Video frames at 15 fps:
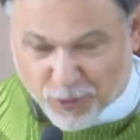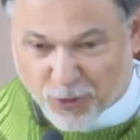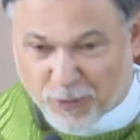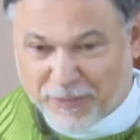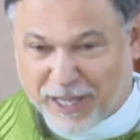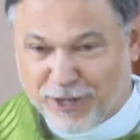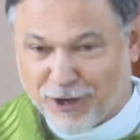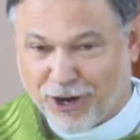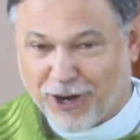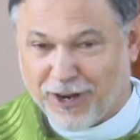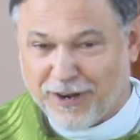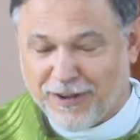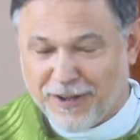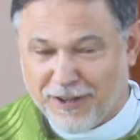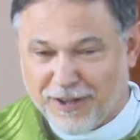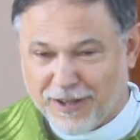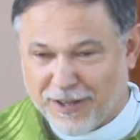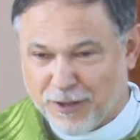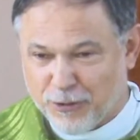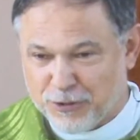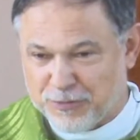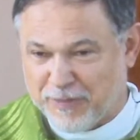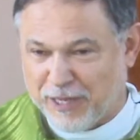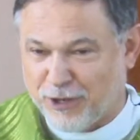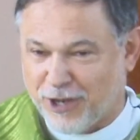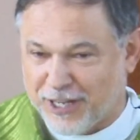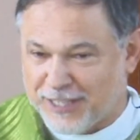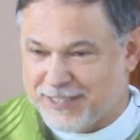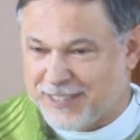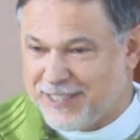o melhor, os
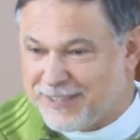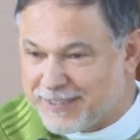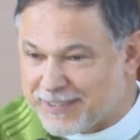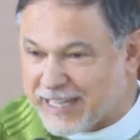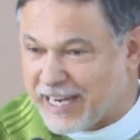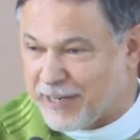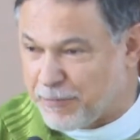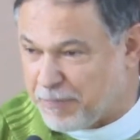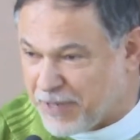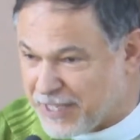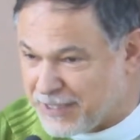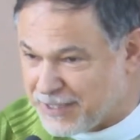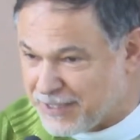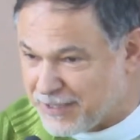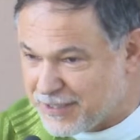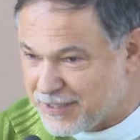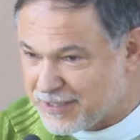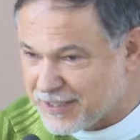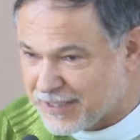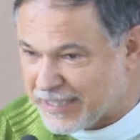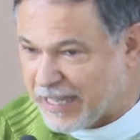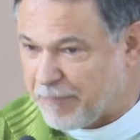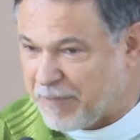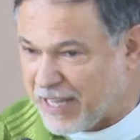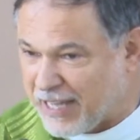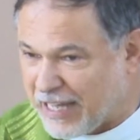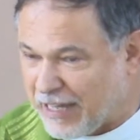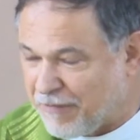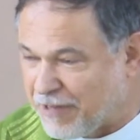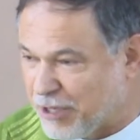melhores intérpretes da
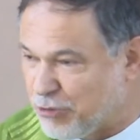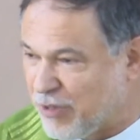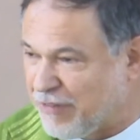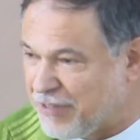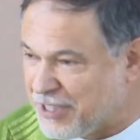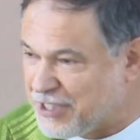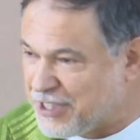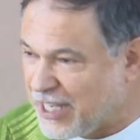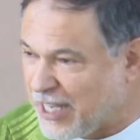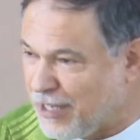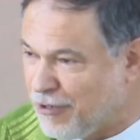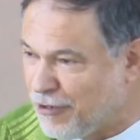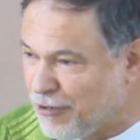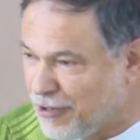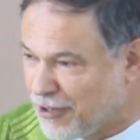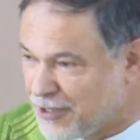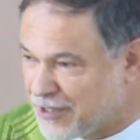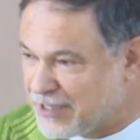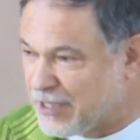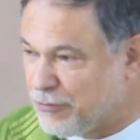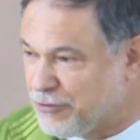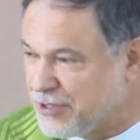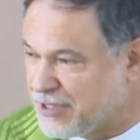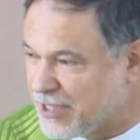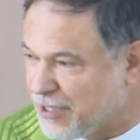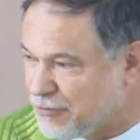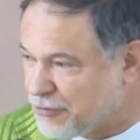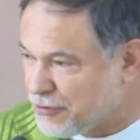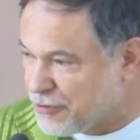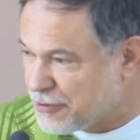palavra do Evangelho são os
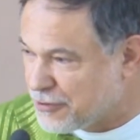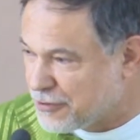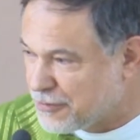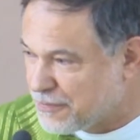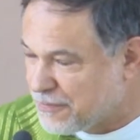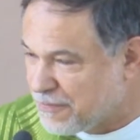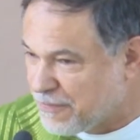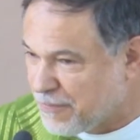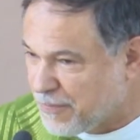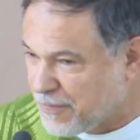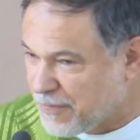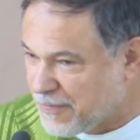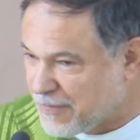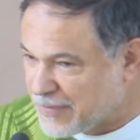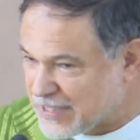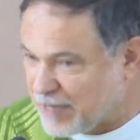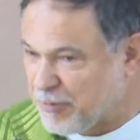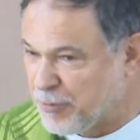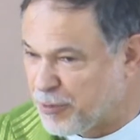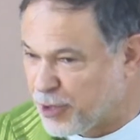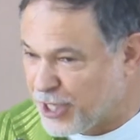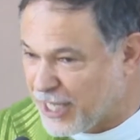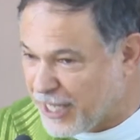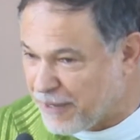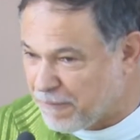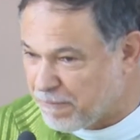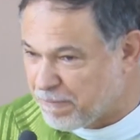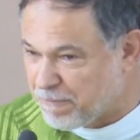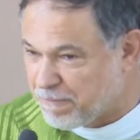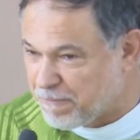santos. sabe por quê?
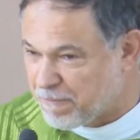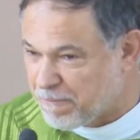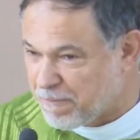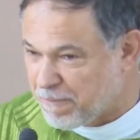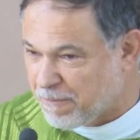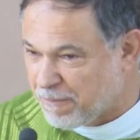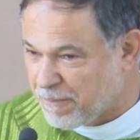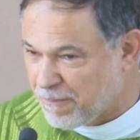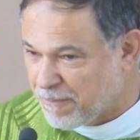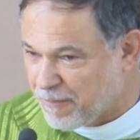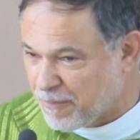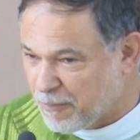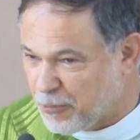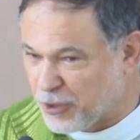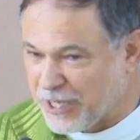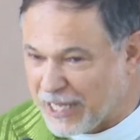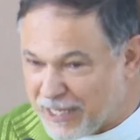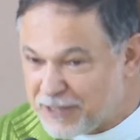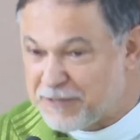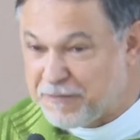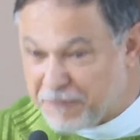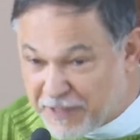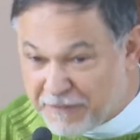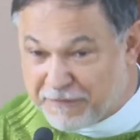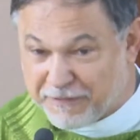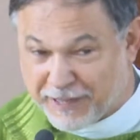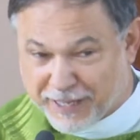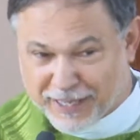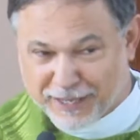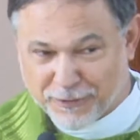Porque eles
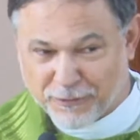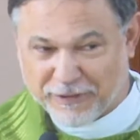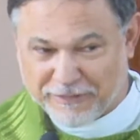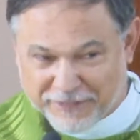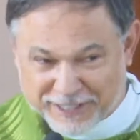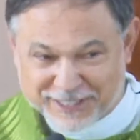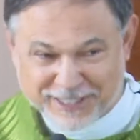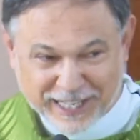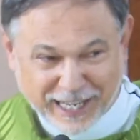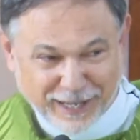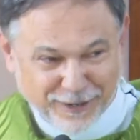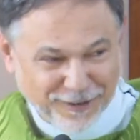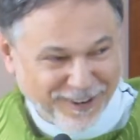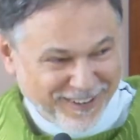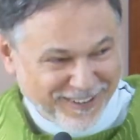vivem o Evangelho,